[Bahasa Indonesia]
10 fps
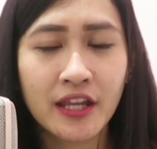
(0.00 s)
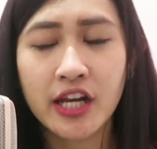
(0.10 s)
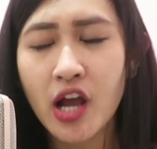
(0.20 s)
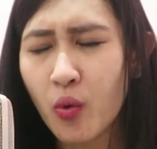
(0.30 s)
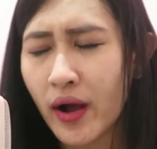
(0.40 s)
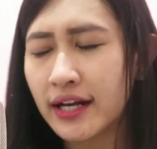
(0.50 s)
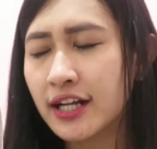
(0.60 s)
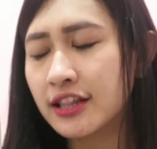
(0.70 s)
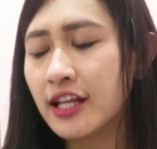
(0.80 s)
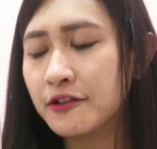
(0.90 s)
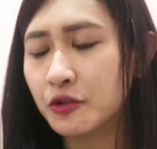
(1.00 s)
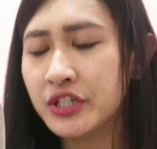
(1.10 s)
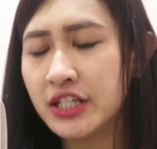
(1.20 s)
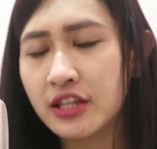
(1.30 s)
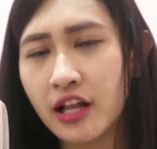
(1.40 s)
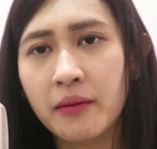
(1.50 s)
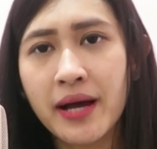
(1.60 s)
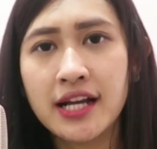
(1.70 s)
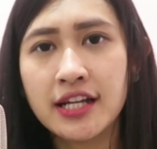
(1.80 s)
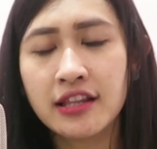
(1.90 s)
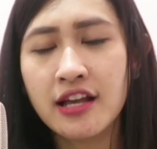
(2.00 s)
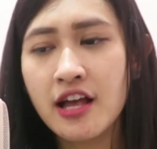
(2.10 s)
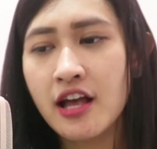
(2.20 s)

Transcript: Jadi aku akan ketik tuh detail banget.